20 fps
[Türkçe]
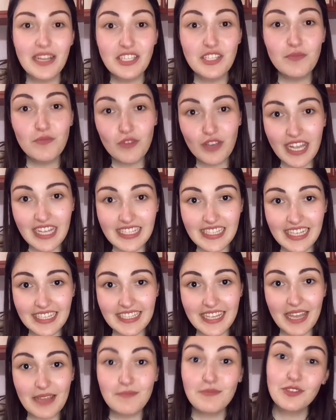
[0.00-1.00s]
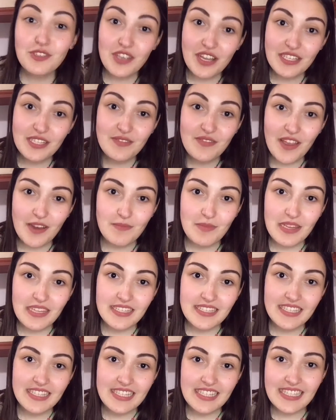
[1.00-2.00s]
Bence bu lezzete bir şans
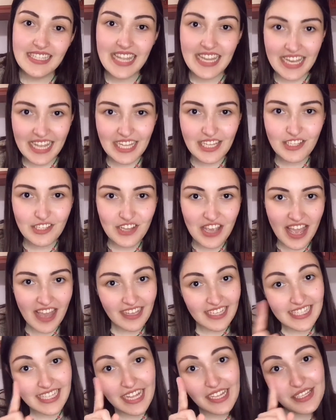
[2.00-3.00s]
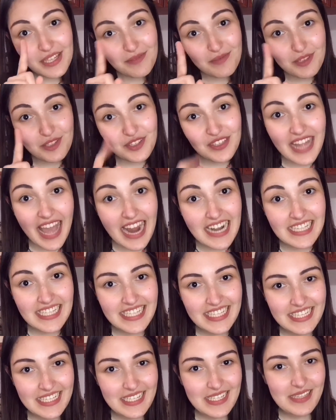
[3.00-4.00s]
vermelisiniz. Deneyince Hazal demişti
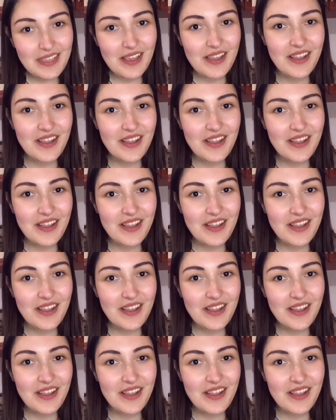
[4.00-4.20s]
dersiniz.